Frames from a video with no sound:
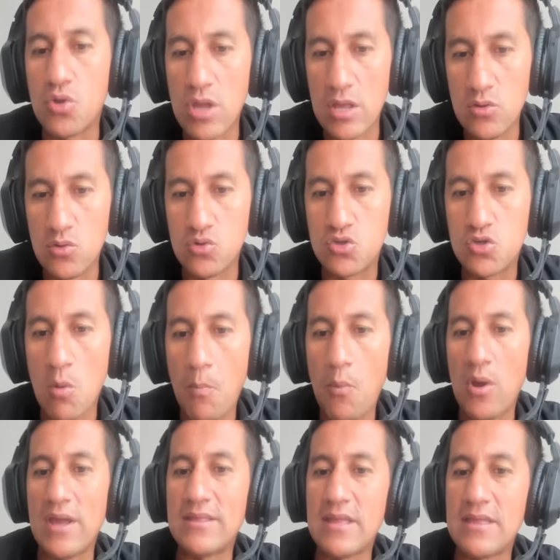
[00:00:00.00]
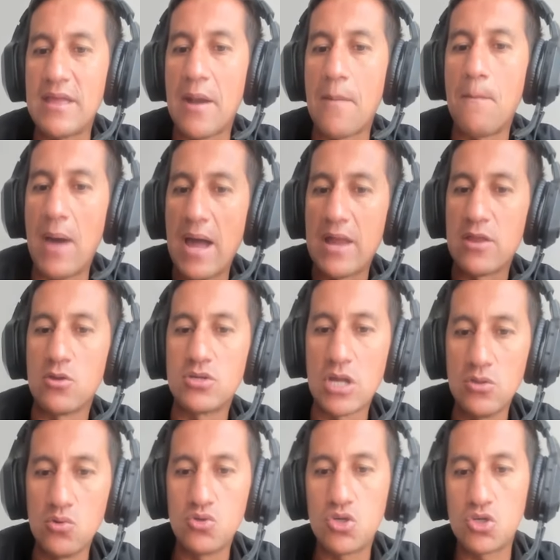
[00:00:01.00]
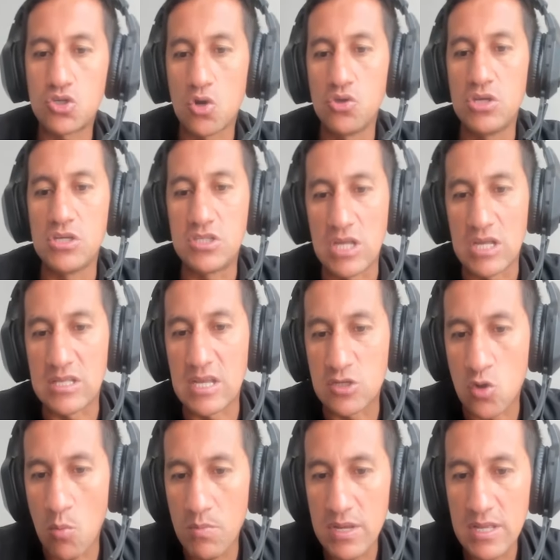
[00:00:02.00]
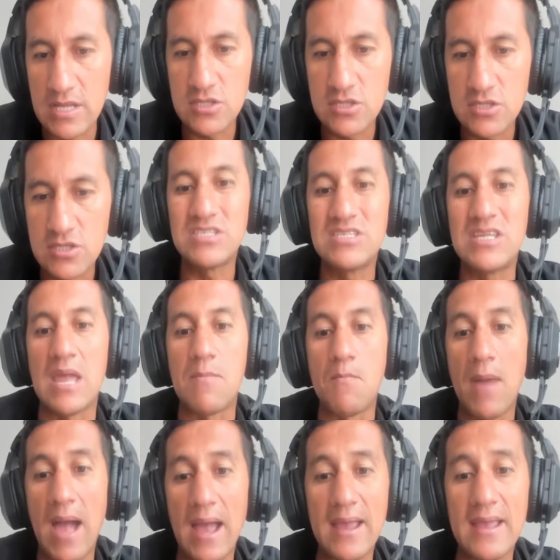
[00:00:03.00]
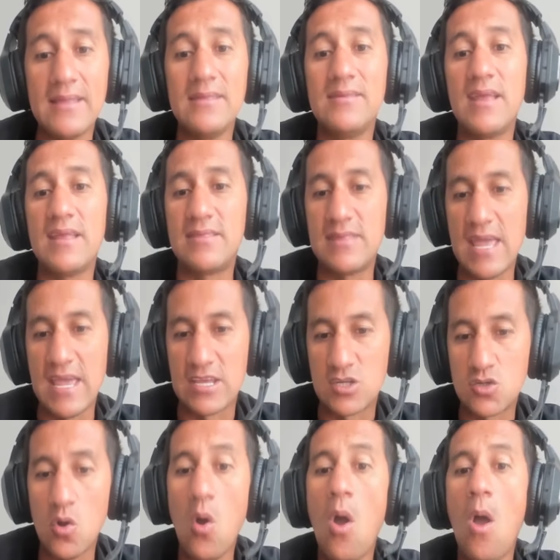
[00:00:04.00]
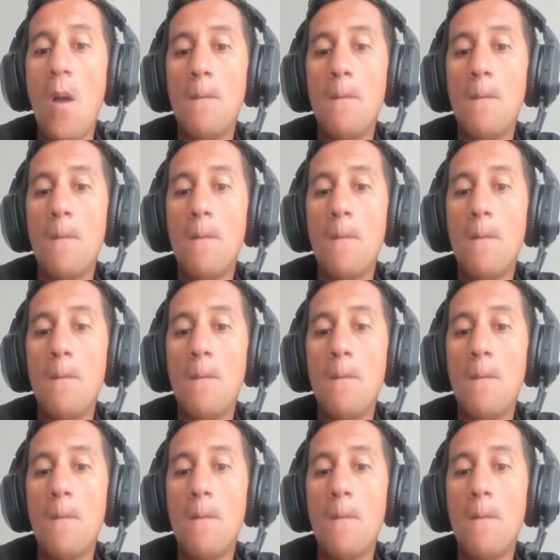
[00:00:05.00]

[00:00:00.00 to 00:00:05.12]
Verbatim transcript: de anuncio puede tener varios anuncios con distintas combinaciones de imagen, de texto,